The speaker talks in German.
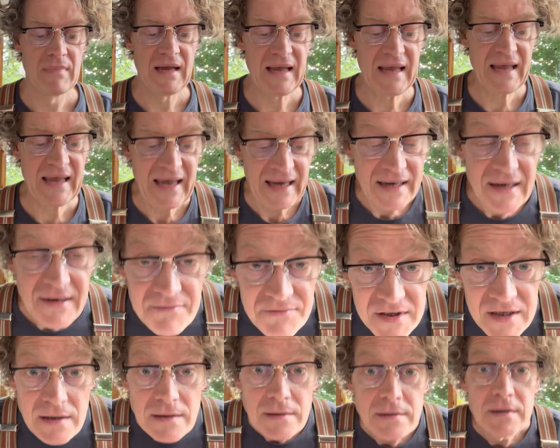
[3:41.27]
kennen
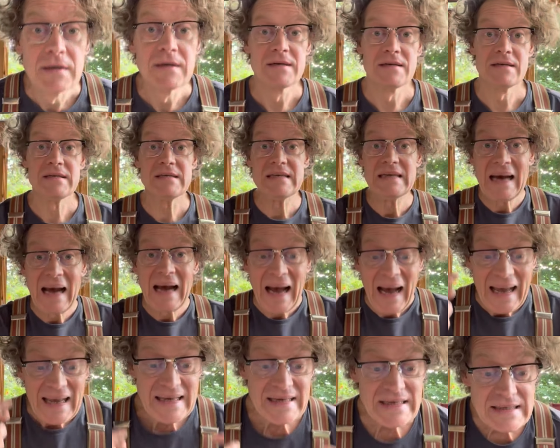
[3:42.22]
wir, sie
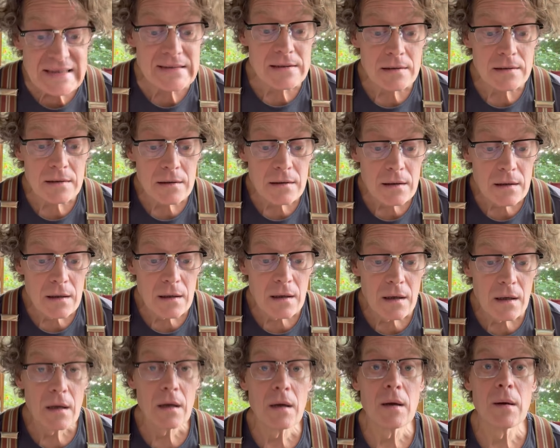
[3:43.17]
reicht
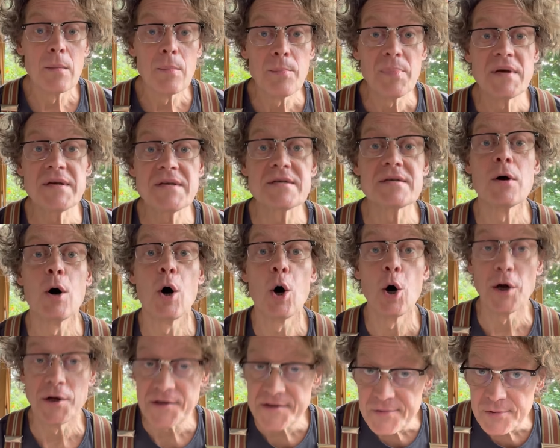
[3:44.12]
bis
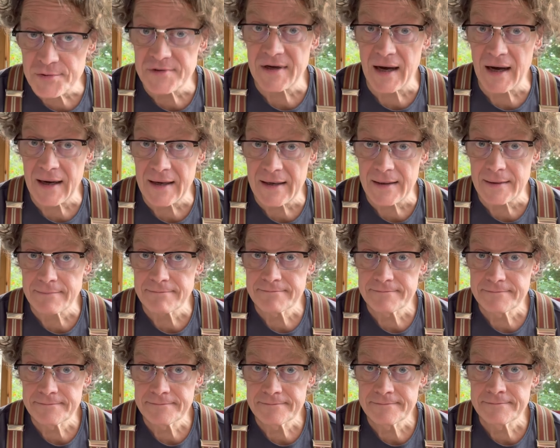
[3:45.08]
heutzutage.
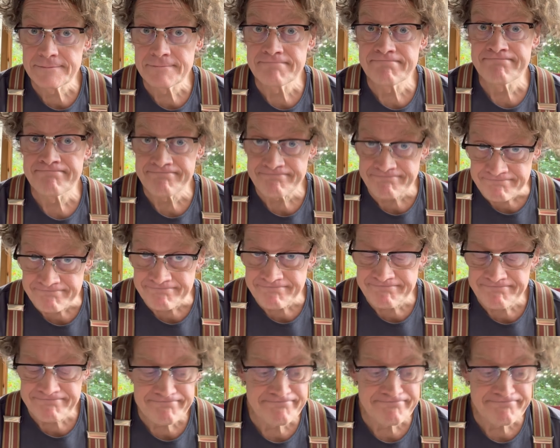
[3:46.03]
Hm.